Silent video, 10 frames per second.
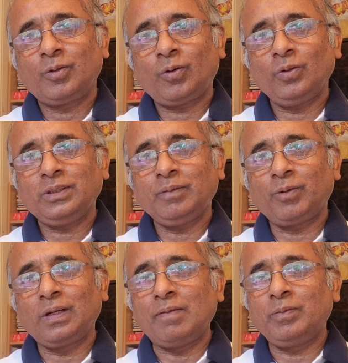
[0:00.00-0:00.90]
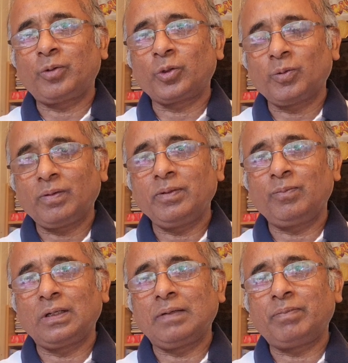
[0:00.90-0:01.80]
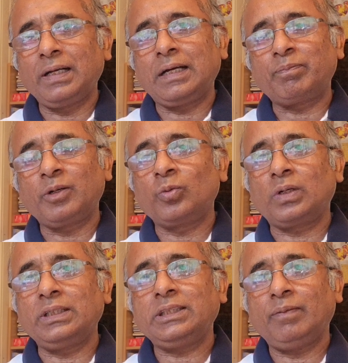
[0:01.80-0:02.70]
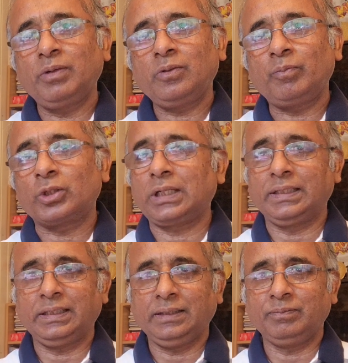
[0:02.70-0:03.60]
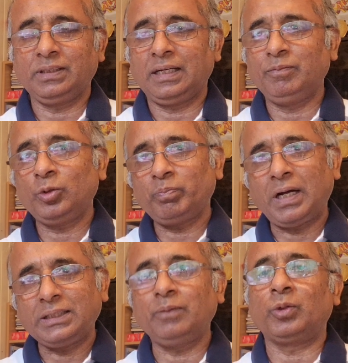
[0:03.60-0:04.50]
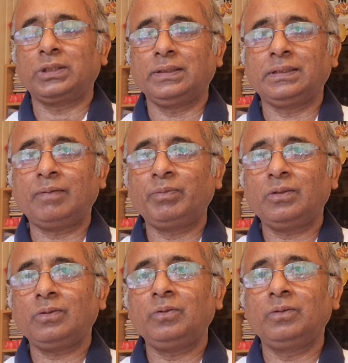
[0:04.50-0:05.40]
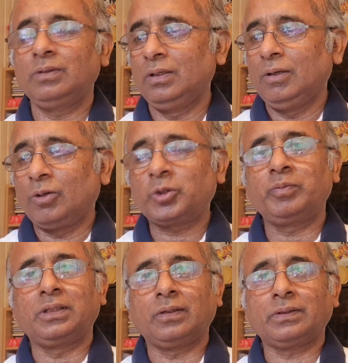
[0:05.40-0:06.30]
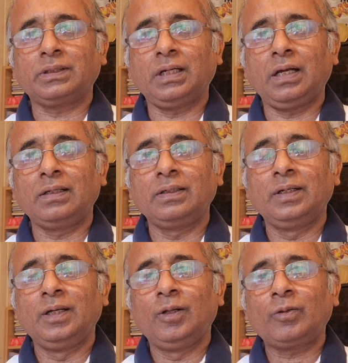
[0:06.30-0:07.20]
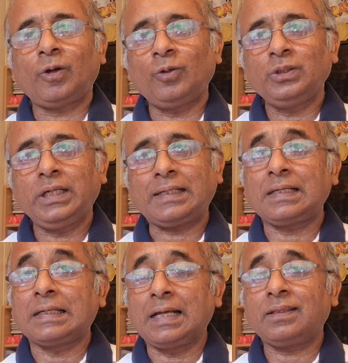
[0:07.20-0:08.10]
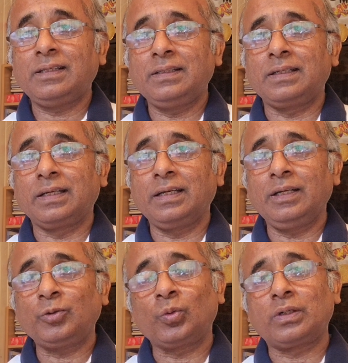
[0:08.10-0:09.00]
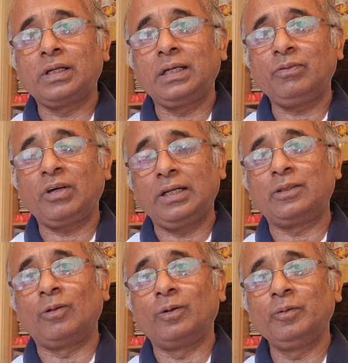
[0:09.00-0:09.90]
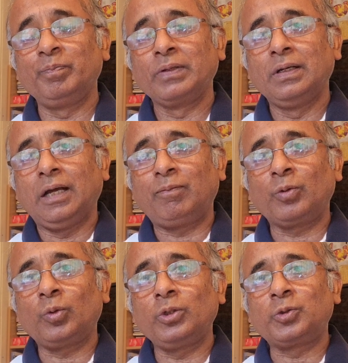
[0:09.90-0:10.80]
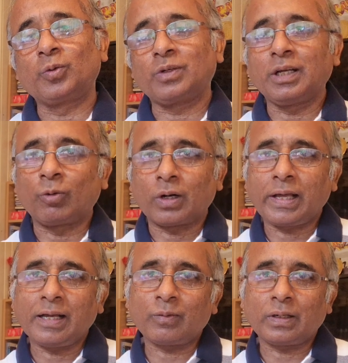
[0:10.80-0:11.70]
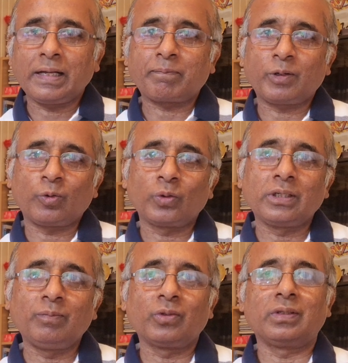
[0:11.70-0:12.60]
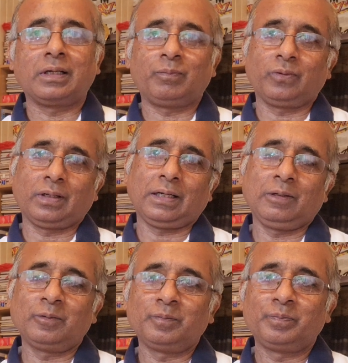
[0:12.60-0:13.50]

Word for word: তখন সে বলল আমি ভদ্রভাবেই বললাম ভাই আপনার দোকানের সামনে তো বসাইনি আমি আমি তো পাশে বসাইছি আপনার তো কোনো অসুবিধা হচ্ছে না তখন সে একটা লাথি দিয়ে টুকরি ফেলে দিল এবং ওই টুকরি গড়াইয়া গড়ায় একবার নদীর মধ্যে গিয়ে পড়ে গেল